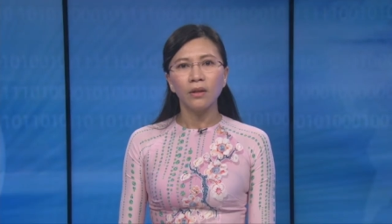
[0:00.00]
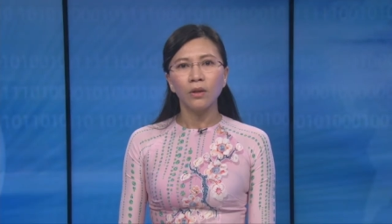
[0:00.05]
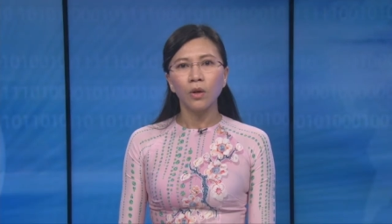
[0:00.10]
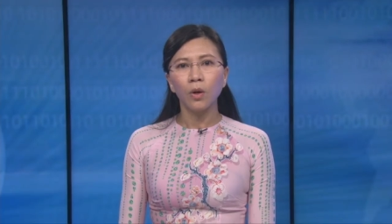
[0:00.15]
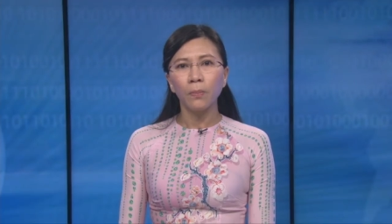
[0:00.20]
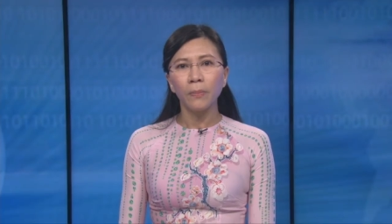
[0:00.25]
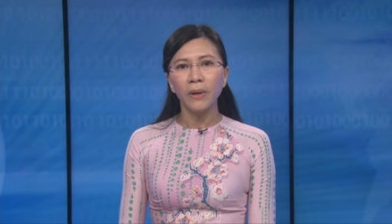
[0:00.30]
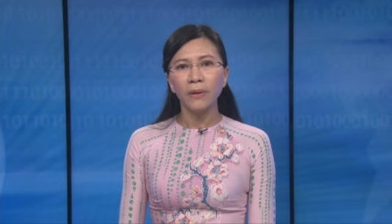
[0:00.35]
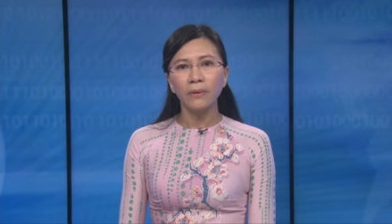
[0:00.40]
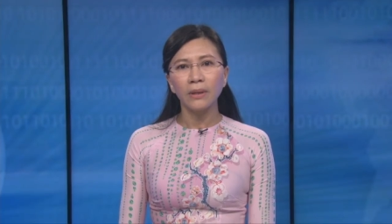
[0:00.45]

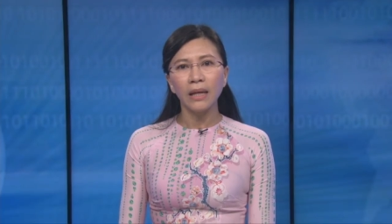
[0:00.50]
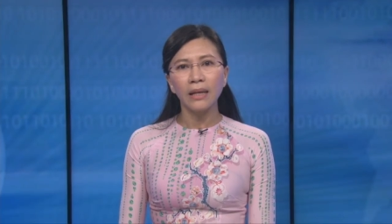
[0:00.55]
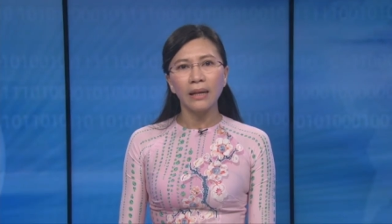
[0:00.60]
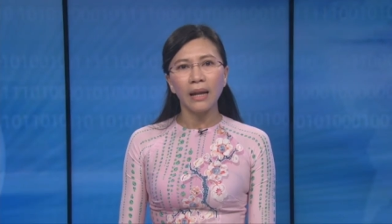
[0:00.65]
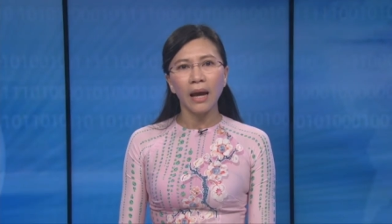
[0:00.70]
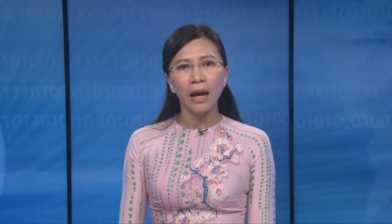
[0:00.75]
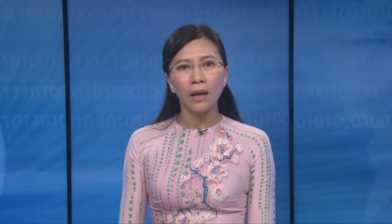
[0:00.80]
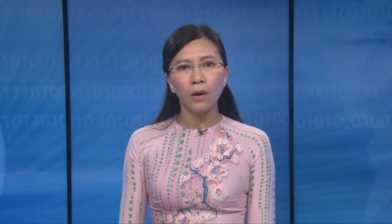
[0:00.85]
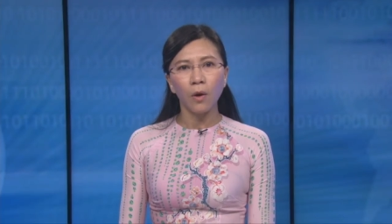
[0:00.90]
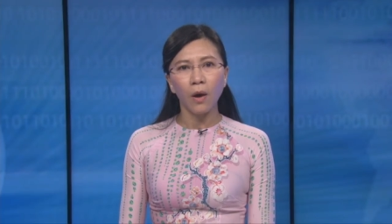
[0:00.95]
Cuộc biểu tình
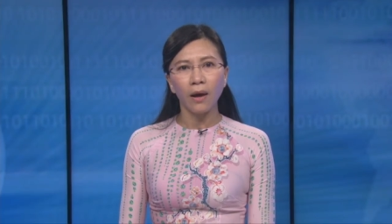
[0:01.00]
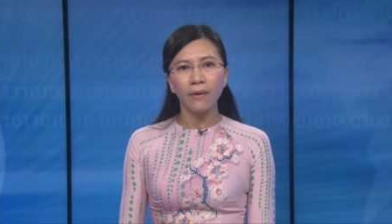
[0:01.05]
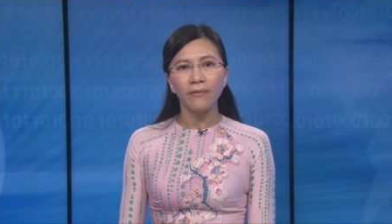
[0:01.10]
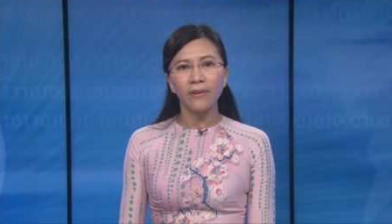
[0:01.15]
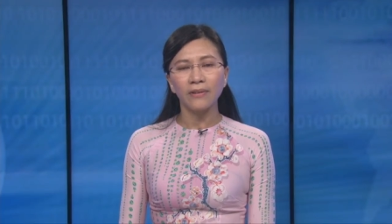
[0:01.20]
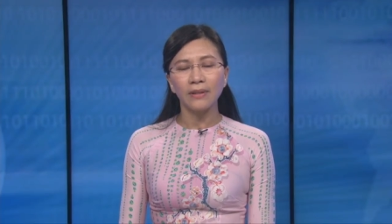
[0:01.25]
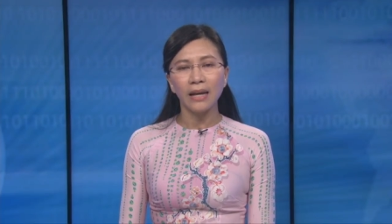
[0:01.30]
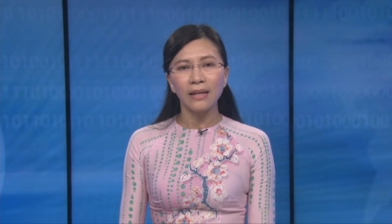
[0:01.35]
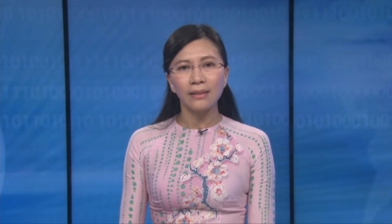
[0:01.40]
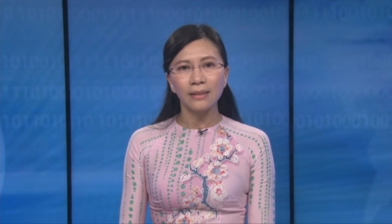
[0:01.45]
hàng loạt
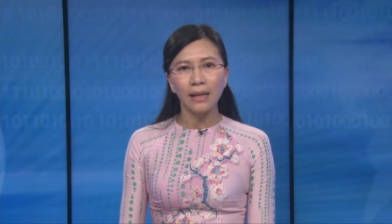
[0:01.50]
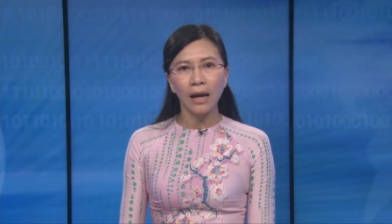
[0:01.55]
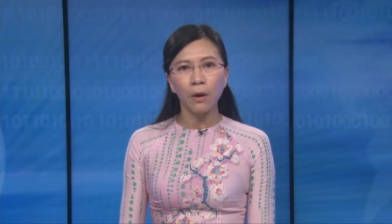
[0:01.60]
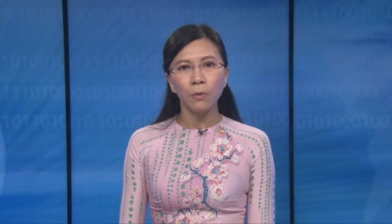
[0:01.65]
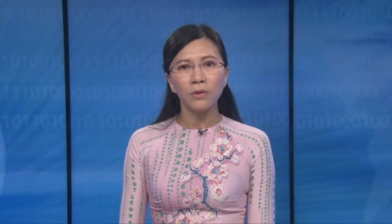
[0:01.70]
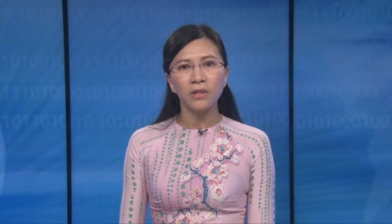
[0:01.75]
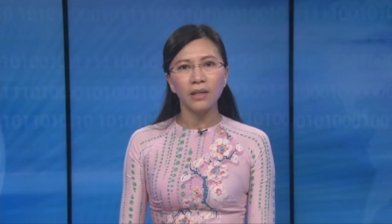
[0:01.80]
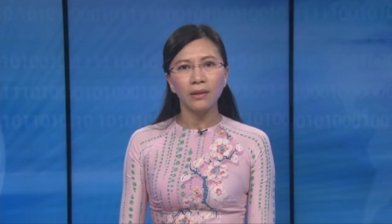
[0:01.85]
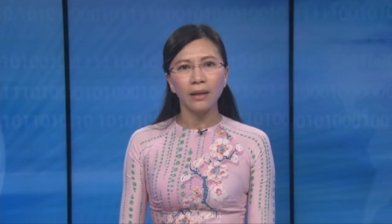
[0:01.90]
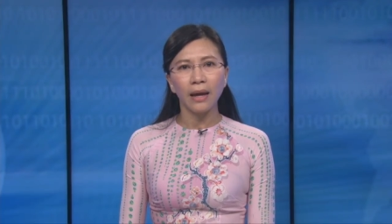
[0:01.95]
vào tháng
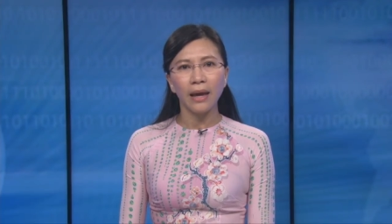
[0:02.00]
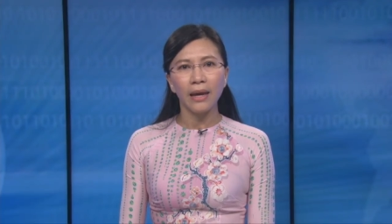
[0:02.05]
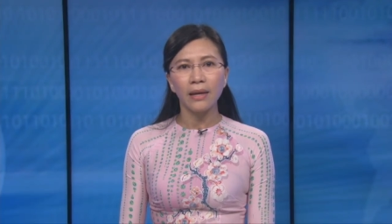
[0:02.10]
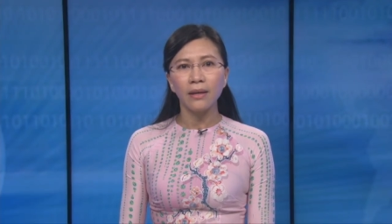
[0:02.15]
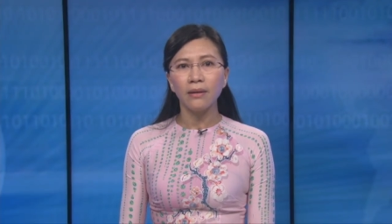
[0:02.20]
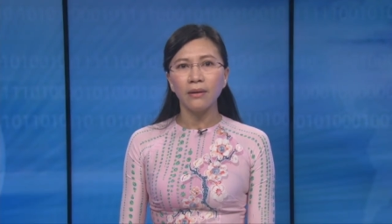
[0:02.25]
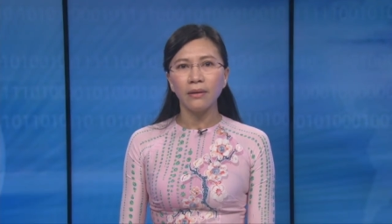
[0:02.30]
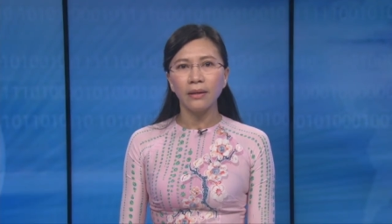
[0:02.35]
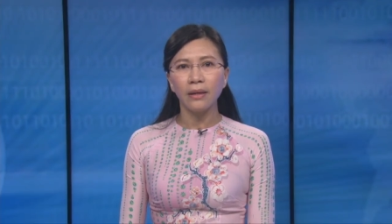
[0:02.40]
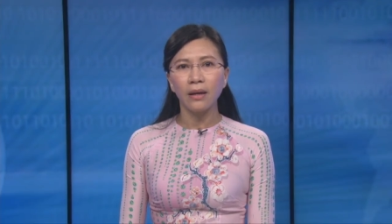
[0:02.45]
6 cho thấy
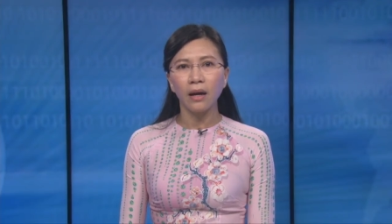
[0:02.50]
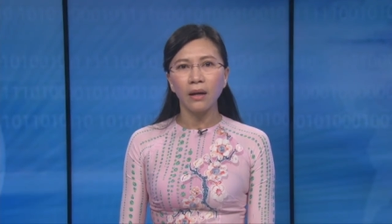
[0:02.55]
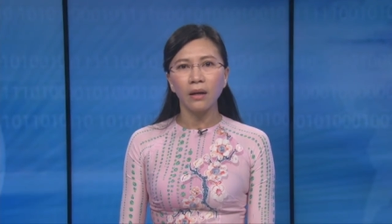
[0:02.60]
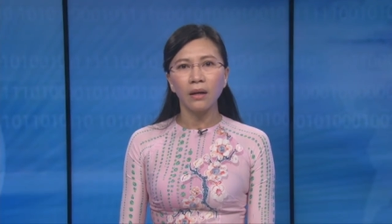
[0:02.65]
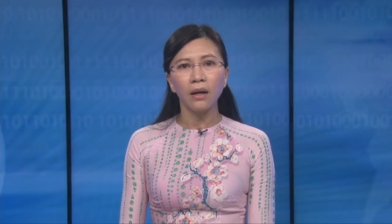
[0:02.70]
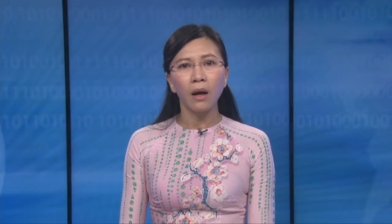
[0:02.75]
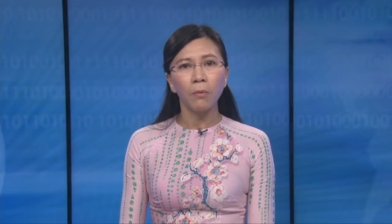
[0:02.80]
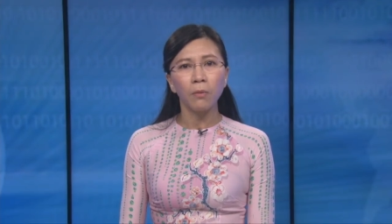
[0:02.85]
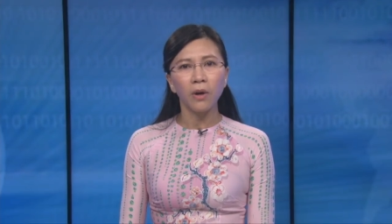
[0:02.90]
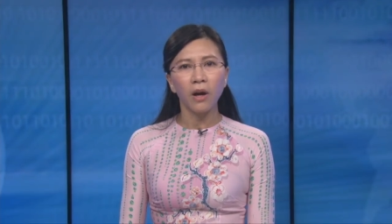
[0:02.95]
người dân
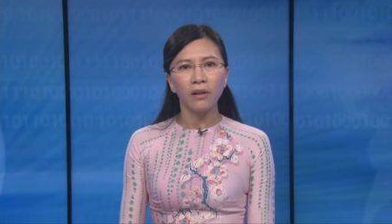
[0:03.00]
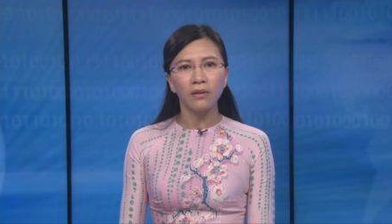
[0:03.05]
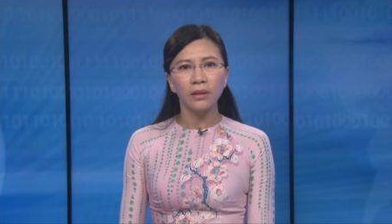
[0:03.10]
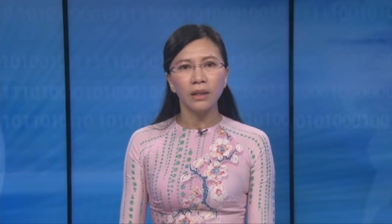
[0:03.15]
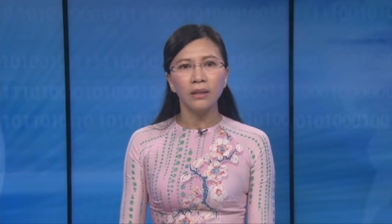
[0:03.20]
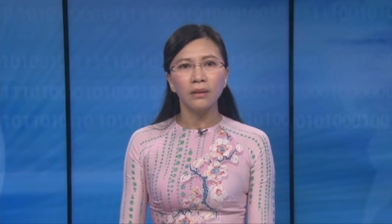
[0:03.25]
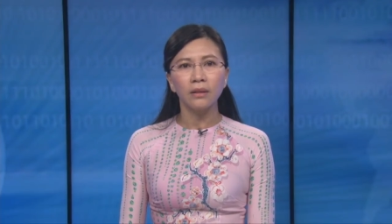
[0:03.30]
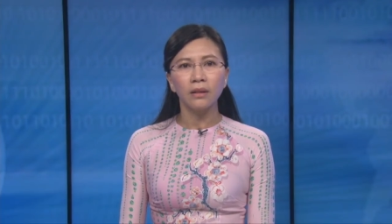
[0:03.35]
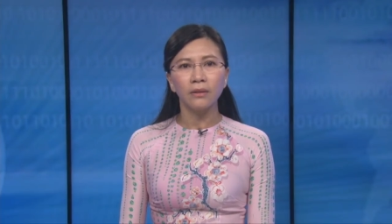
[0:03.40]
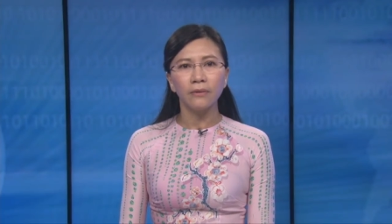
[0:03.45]
không còn
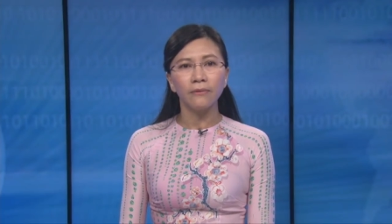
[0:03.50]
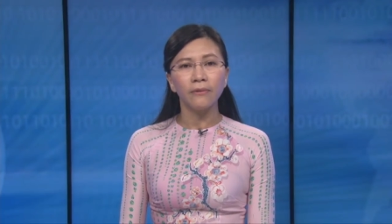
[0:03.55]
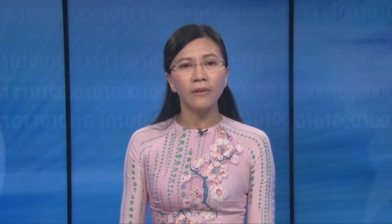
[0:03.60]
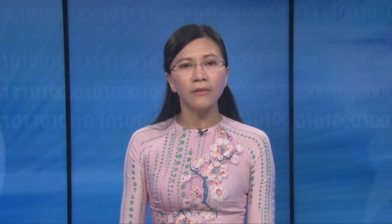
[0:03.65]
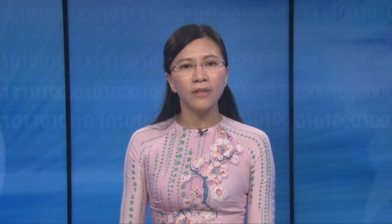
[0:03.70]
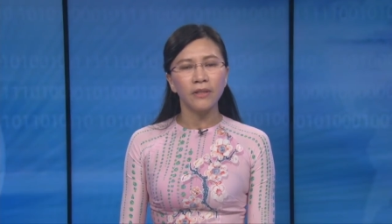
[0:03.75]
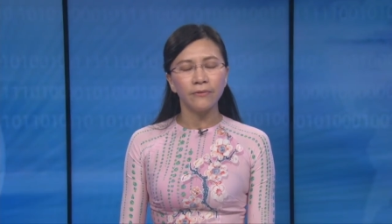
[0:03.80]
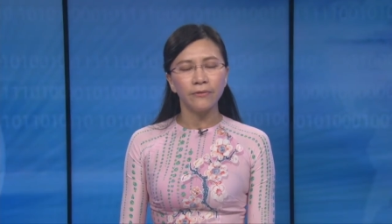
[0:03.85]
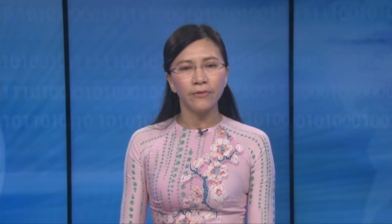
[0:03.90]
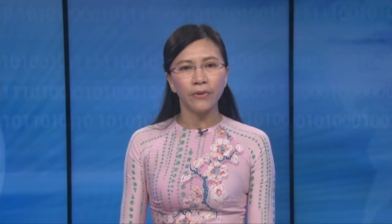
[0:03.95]
tin tưởng vào
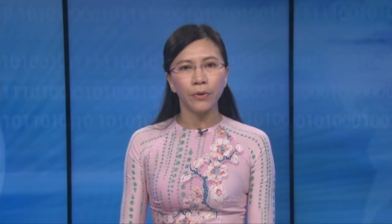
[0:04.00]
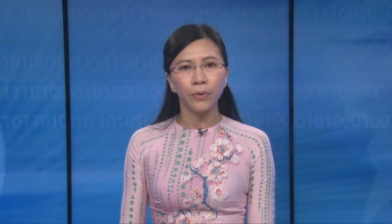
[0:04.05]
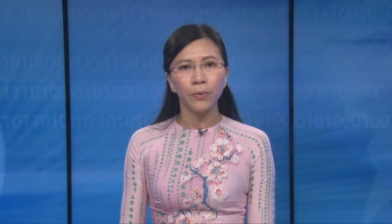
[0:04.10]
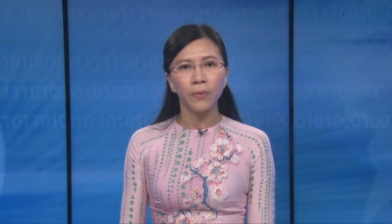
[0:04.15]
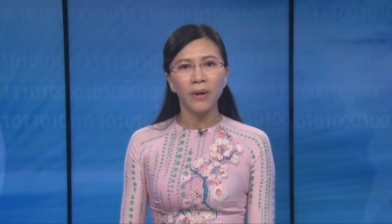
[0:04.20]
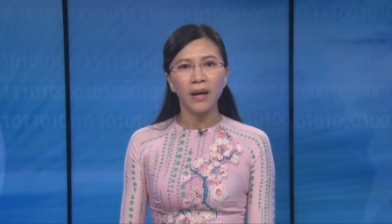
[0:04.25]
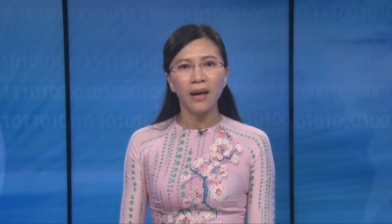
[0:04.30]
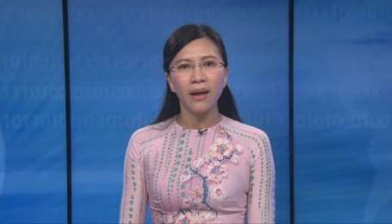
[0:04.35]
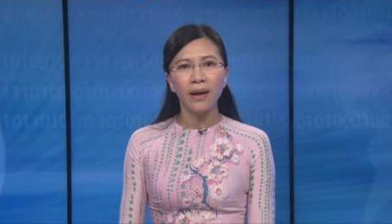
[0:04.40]
chính phủ,